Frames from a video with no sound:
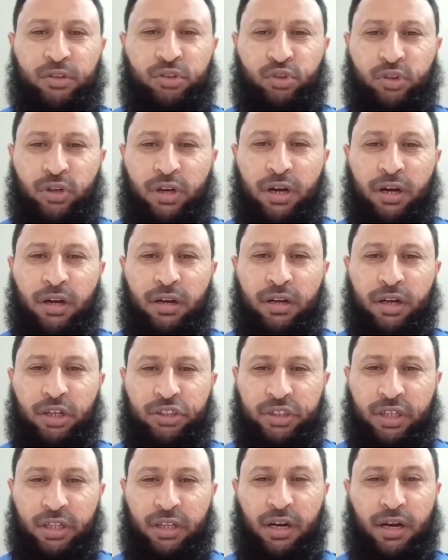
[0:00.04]
سؤال
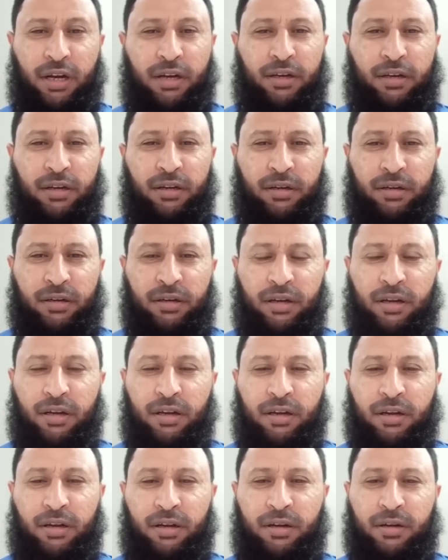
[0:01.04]
يستدعى علي
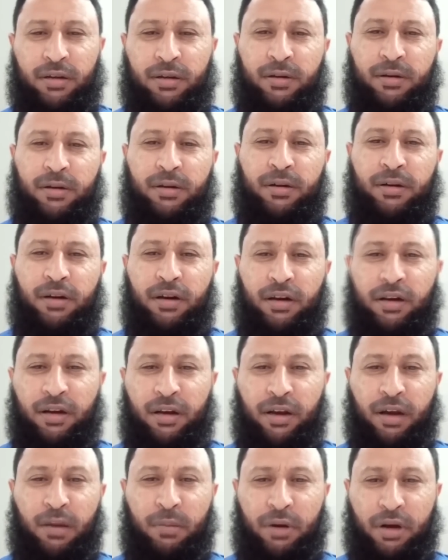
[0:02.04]

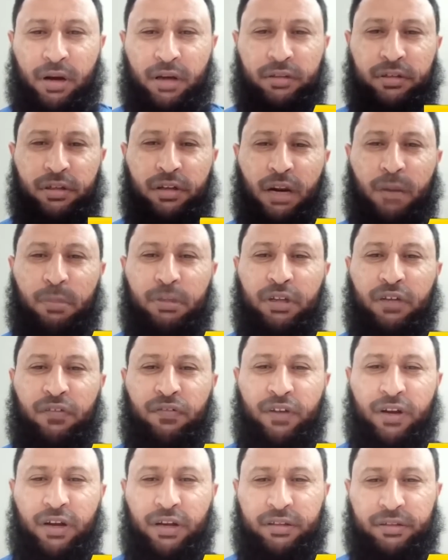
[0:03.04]
للإعلام القدير أحمد
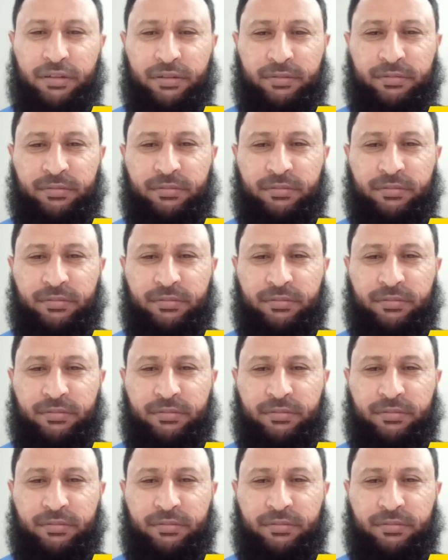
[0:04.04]
الفهيد